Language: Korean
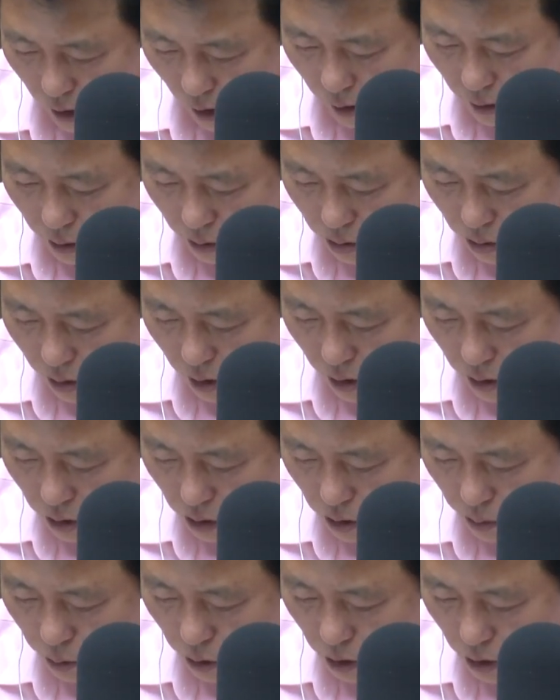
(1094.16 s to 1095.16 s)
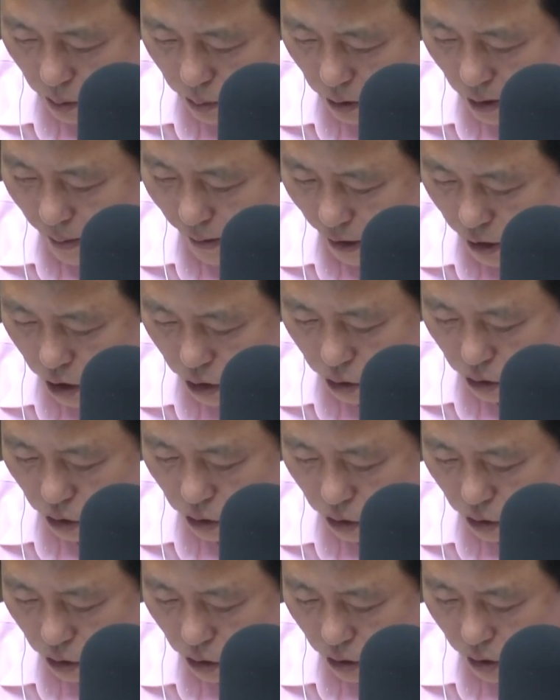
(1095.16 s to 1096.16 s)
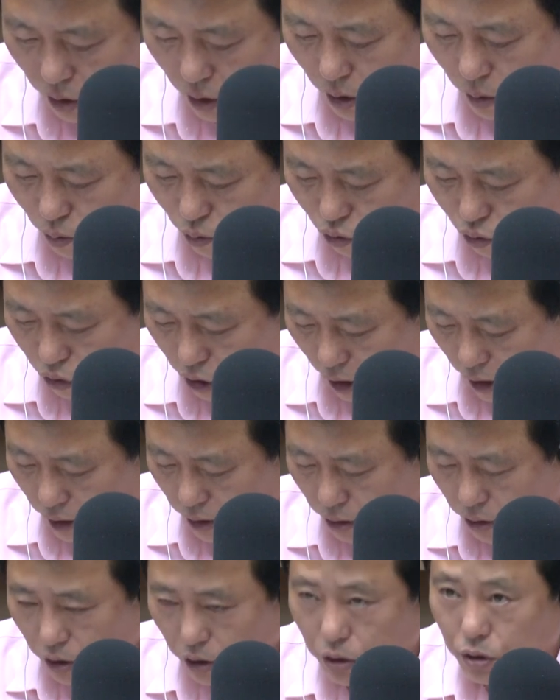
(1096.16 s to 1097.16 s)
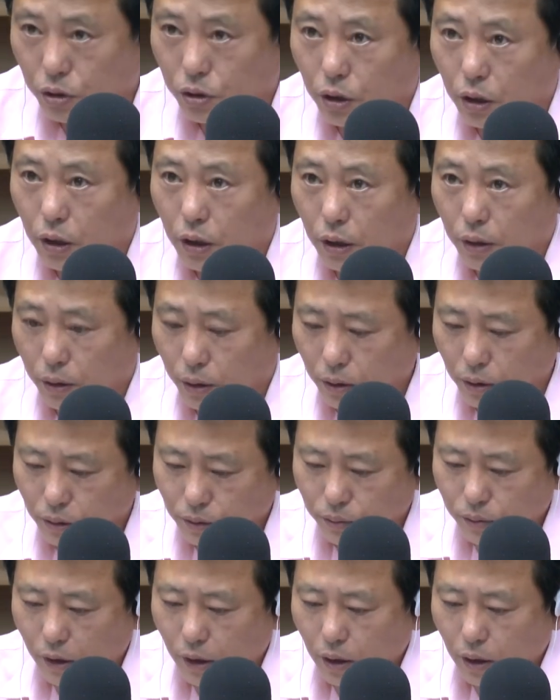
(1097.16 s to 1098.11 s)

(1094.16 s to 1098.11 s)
잘 듣고 계셨으면 금세 맞힐 수 있는 무게 있는 퀴즈 드릴게요.